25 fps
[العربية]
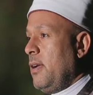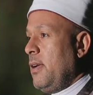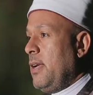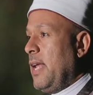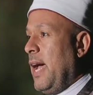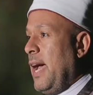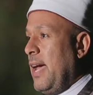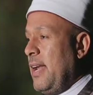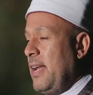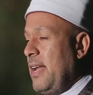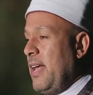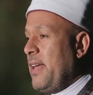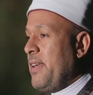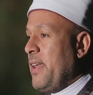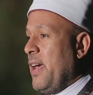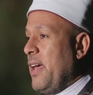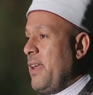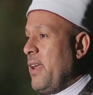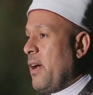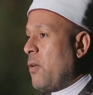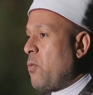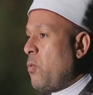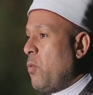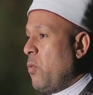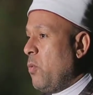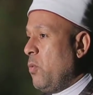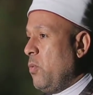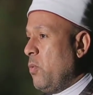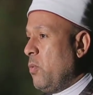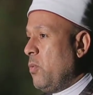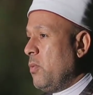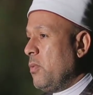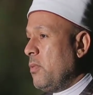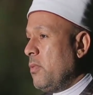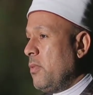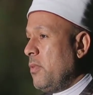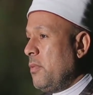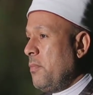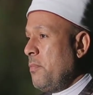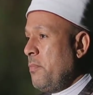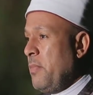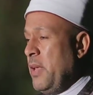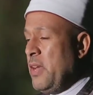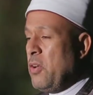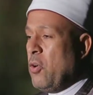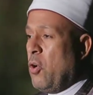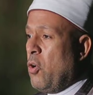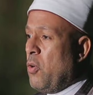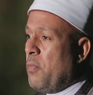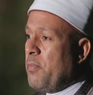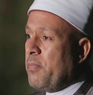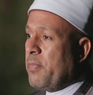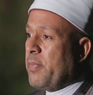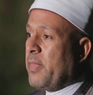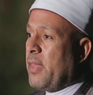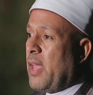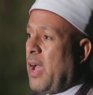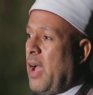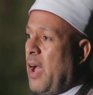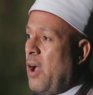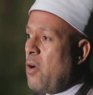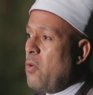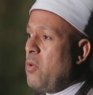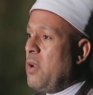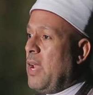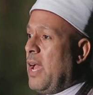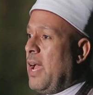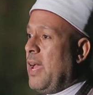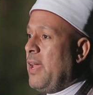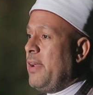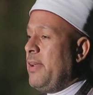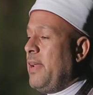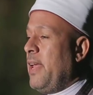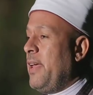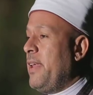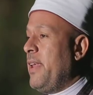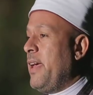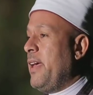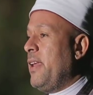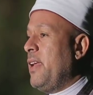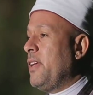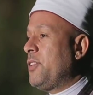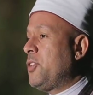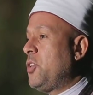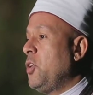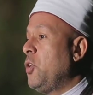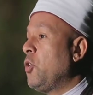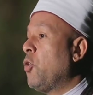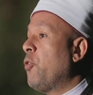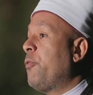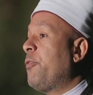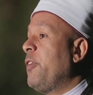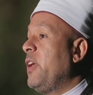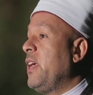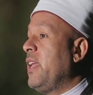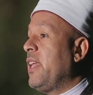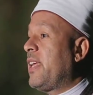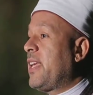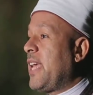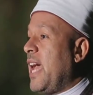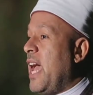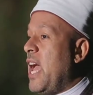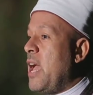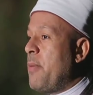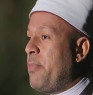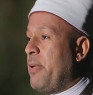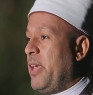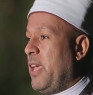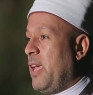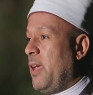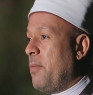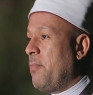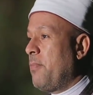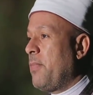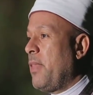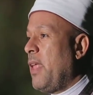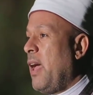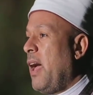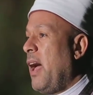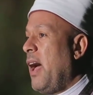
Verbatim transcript: لعلنا نكون منهم أو لعلنا نسير في ركابهم